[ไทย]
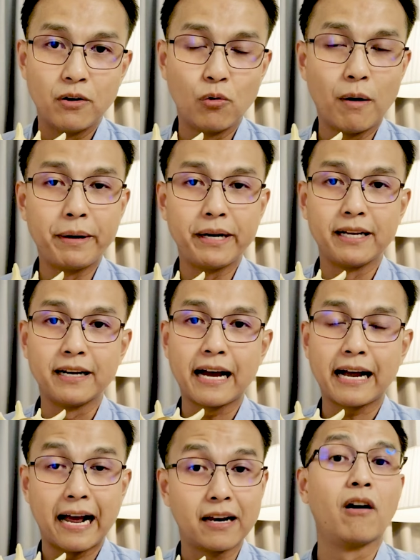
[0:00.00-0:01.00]
รวมไปถึงอา
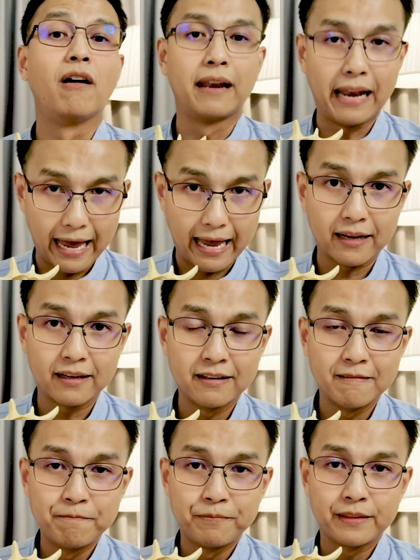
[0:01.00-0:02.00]
การอ่อนแรง
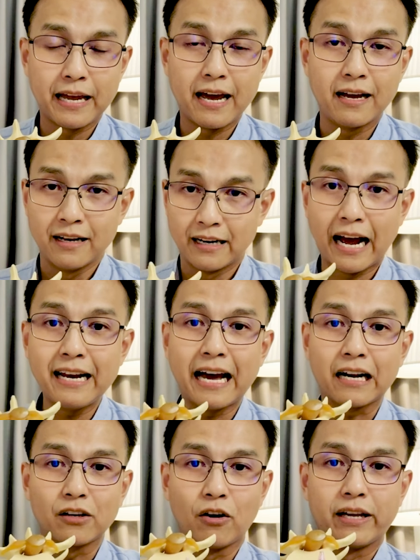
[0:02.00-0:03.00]
นะฮะถ้าหนัก
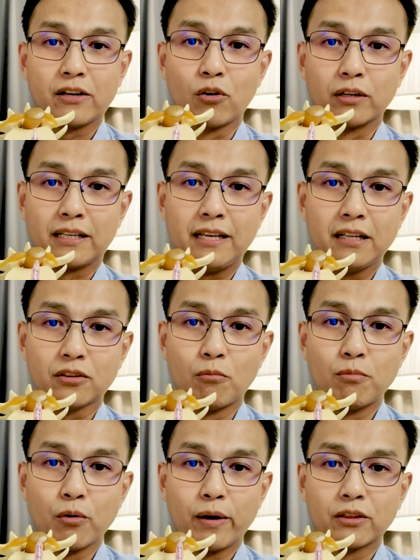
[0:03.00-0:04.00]
หน่อยกดที่ตรง
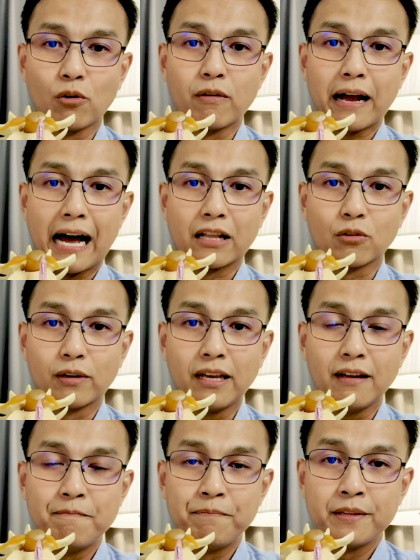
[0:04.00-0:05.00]
บริเวณตรงกลางตรงนี้
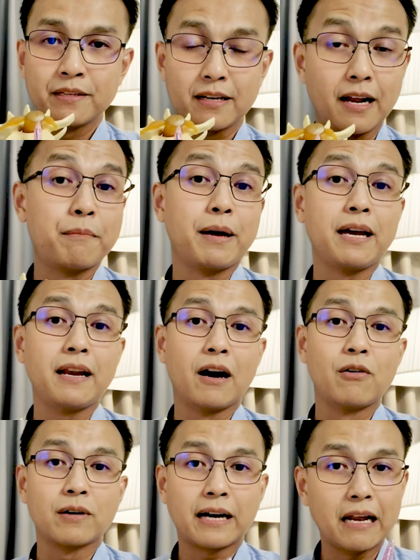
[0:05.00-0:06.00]
จะทำให้เรา
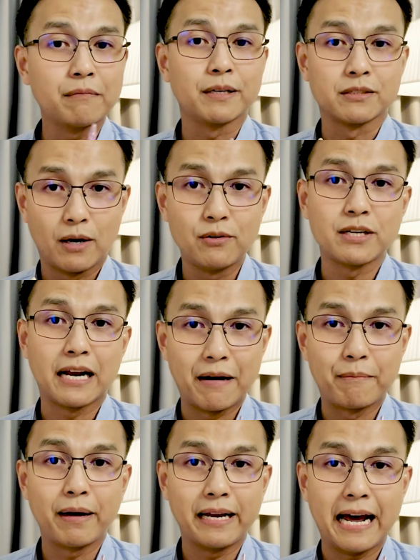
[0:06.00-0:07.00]
กั้นปัสสาวะอุจจาระ
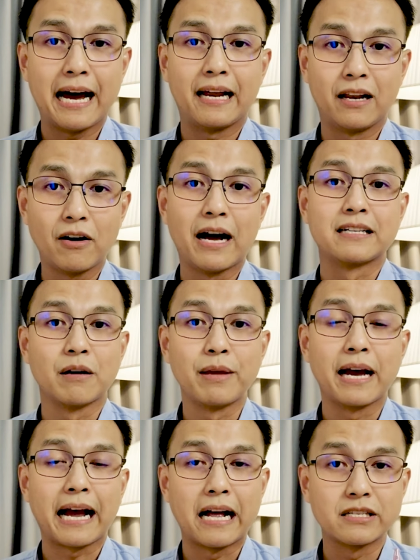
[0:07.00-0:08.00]
ไม่ได้แล้วอาจจะมี
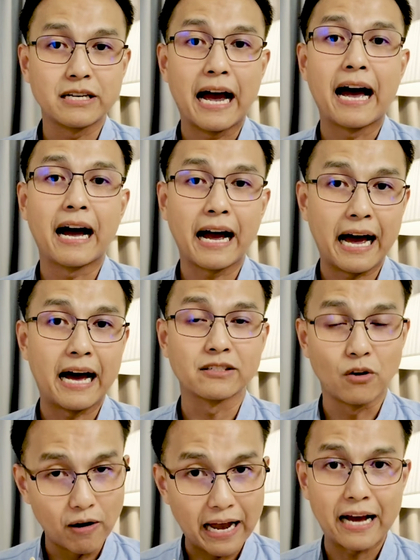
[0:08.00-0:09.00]
อาการชาขาส
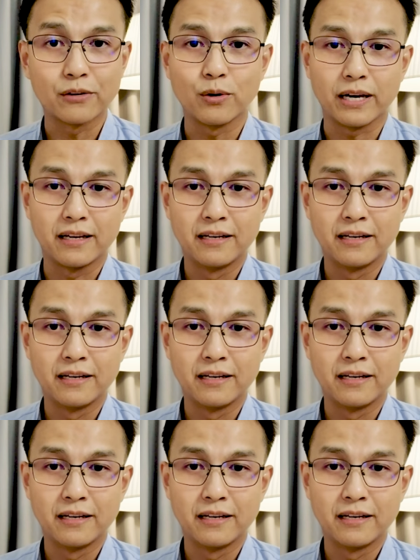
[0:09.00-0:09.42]
องข้างด้วย